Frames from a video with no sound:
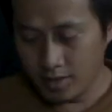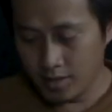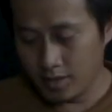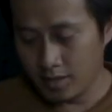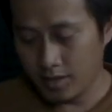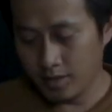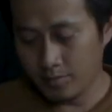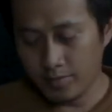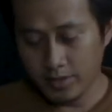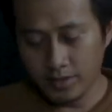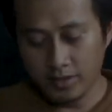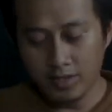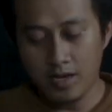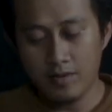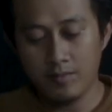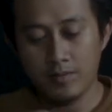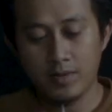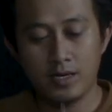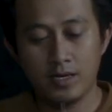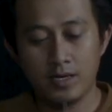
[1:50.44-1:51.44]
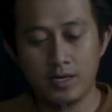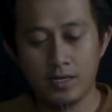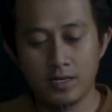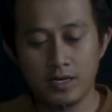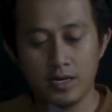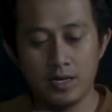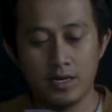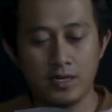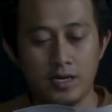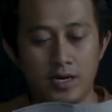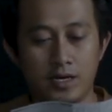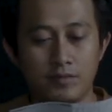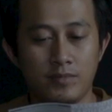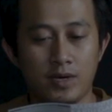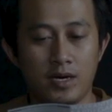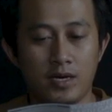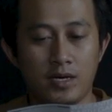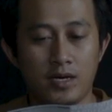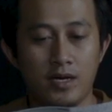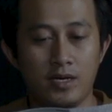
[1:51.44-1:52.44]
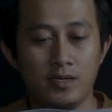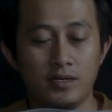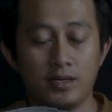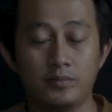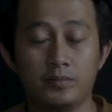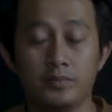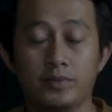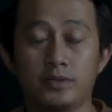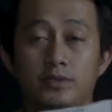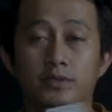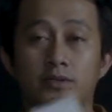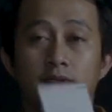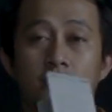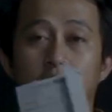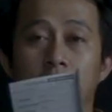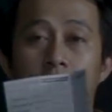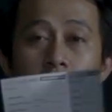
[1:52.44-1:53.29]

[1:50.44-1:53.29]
nah yang pertama kalian bakal dapet